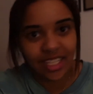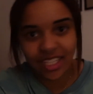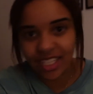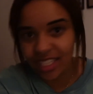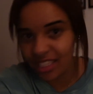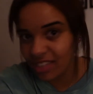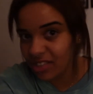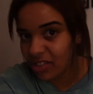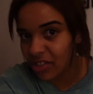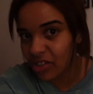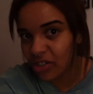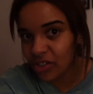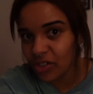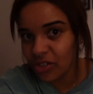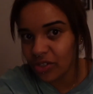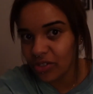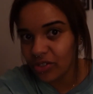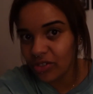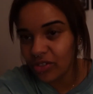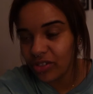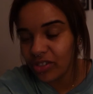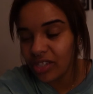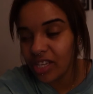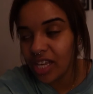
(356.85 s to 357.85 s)

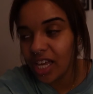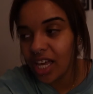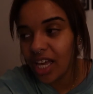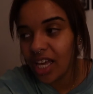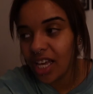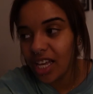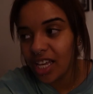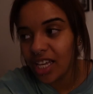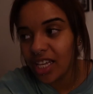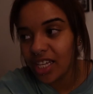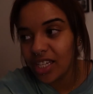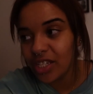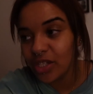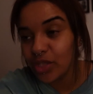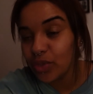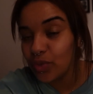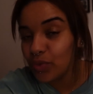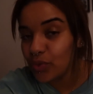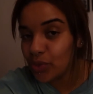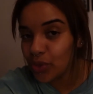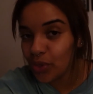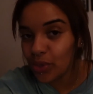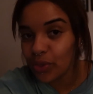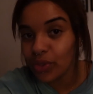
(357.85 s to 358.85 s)
15h30, je
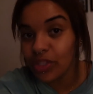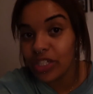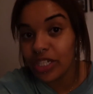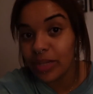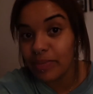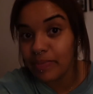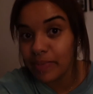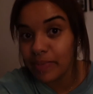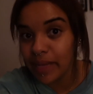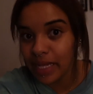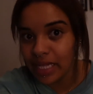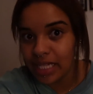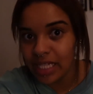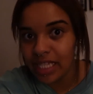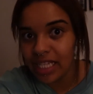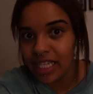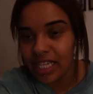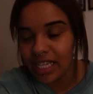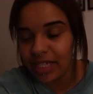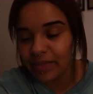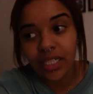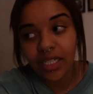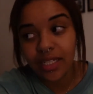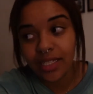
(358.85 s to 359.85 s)
vous jure que j'ai paniqué.